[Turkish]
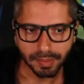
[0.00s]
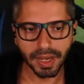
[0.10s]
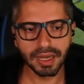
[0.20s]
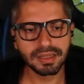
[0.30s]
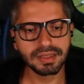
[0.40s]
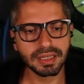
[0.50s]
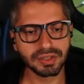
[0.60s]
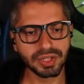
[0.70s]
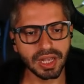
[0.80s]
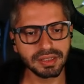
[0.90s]
Paris
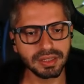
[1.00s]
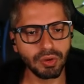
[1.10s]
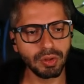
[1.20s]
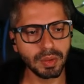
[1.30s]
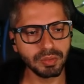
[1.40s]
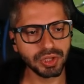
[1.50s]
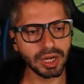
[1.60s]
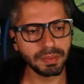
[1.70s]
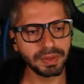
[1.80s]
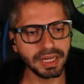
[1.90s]
Chelsea olmamış.
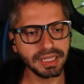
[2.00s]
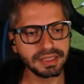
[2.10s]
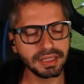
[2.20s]
Araplara